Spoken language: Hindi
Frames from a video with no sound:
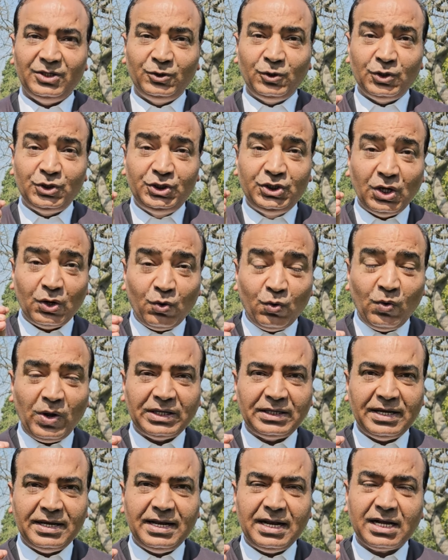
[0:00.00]
जो
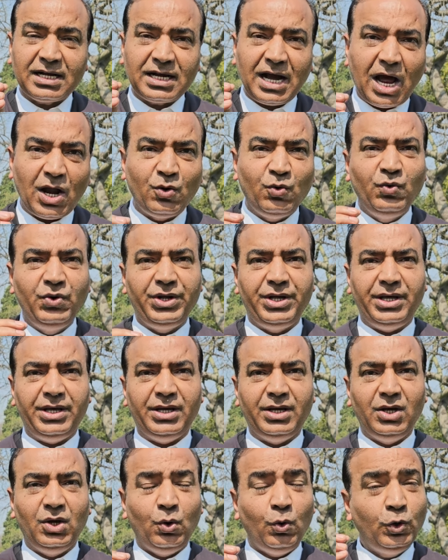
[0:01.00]
ज़रूरत है ना कानून की
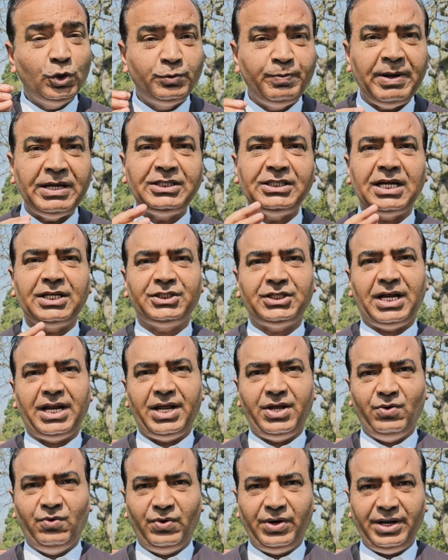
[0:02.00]
उस पर चर्चा
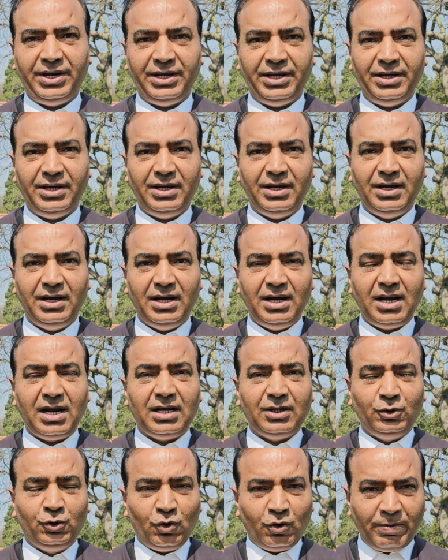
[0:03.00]
नहीं हो रही है
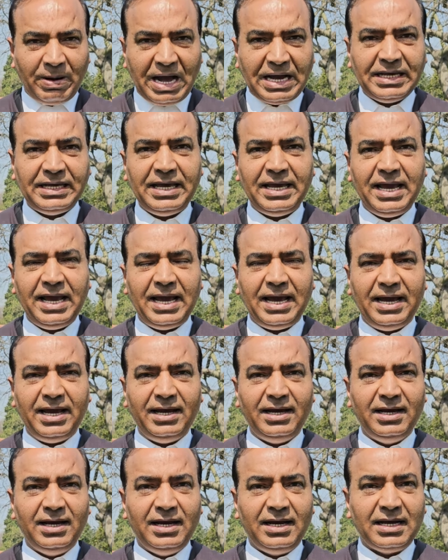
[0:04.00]
दुर्भाग्य ये है
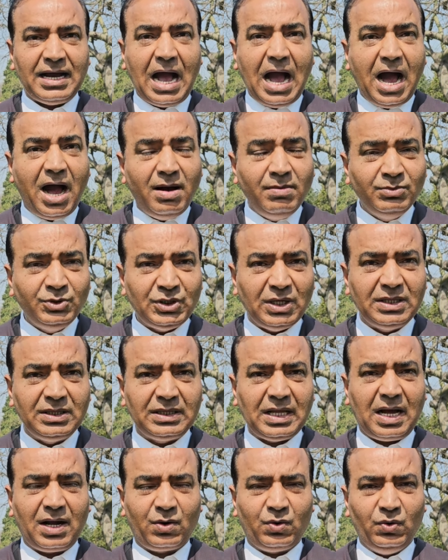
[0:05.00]
आम
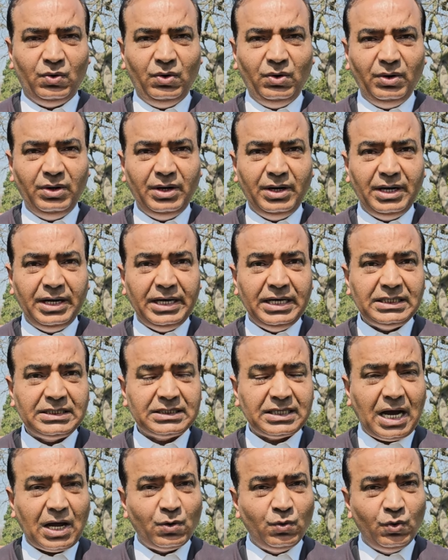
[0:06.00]
जनता को इस
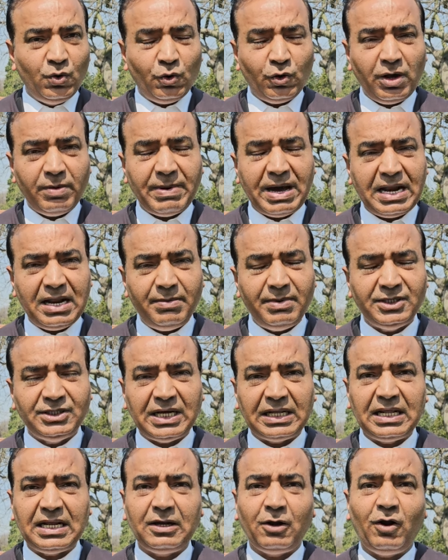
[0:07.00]
कानूनों के बारे में
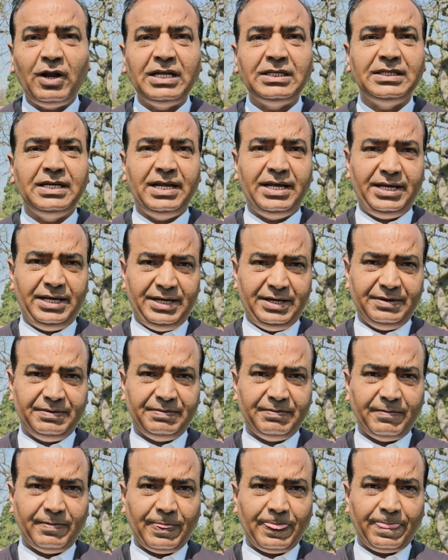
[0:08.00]
ज़्यादा नॉलेज नहीं है
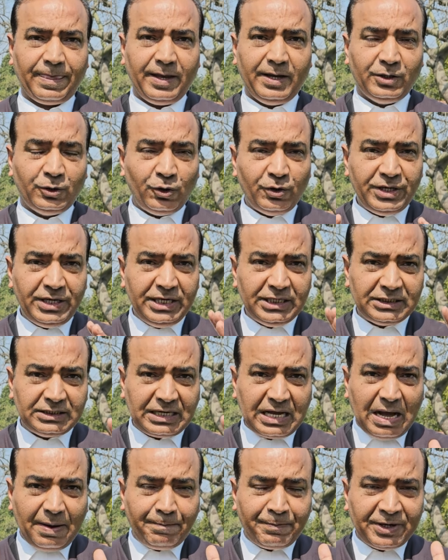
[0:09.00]
तो
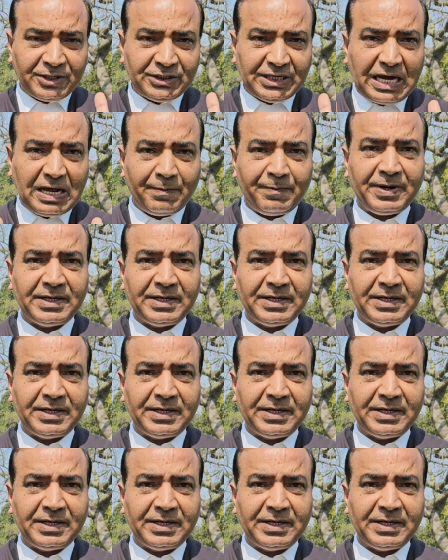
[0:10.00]
इसका प्रचार